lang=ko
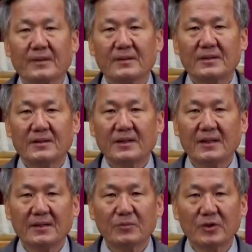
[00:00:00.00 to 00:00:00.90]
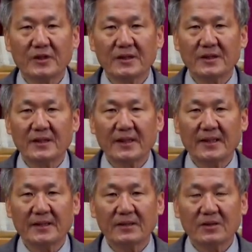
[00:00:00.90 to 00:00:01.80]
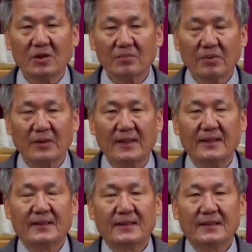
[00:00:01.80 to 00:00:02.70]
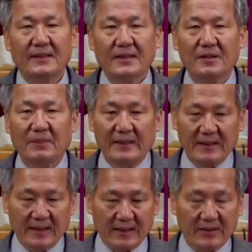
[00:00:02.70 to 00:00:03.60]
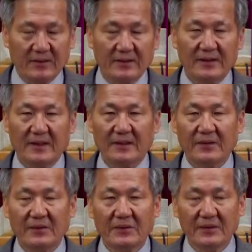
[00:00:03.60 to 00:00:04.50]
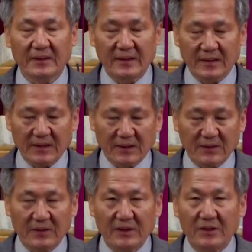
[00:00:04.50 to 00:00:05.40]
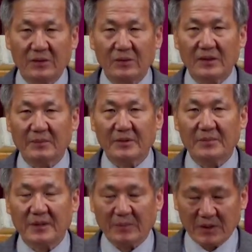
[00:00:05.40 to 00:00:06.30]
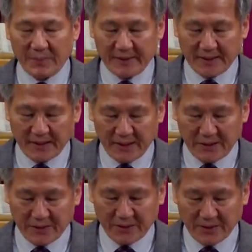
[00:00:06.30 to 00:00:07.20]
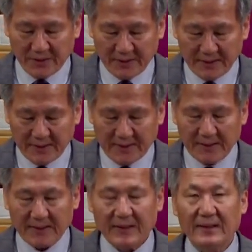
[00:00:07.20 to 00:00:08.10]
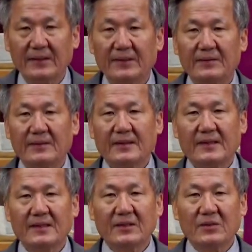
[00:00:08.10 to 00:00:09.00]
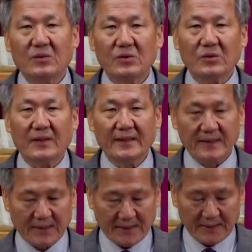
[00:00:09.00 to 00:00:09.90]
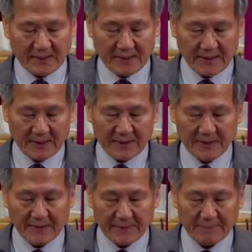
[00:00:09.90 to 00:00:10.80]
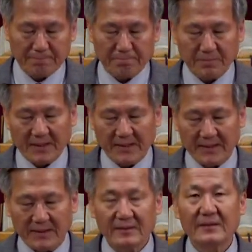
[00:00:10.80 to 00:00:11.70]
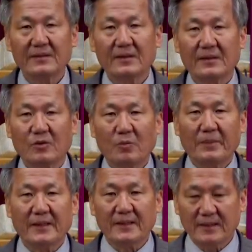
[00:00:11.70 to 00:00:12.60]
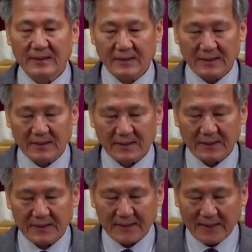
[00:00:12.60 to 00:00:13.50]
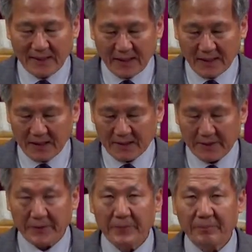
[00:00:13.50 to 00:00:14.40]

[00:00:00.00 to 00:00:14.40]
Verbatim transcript: 지혜가 무엇인지에 대한 선포가 28장에서 시작되고 그리고 29, 30, 31장에 이어서 그는 하나님께 호소하는 어, 그런 어, 독백을 어, 하게 되는데요.